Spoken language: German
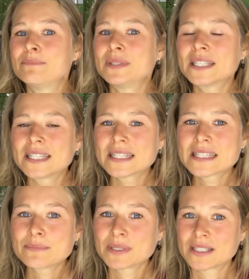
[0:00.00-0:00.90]
Mir geht
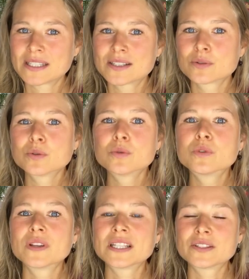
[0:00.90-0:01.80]
es nämlich nicht so
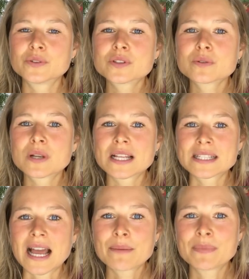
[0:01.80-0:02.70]
gut, wenn ich Nüsse oder
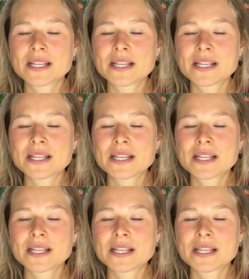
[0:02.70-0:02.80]
Samen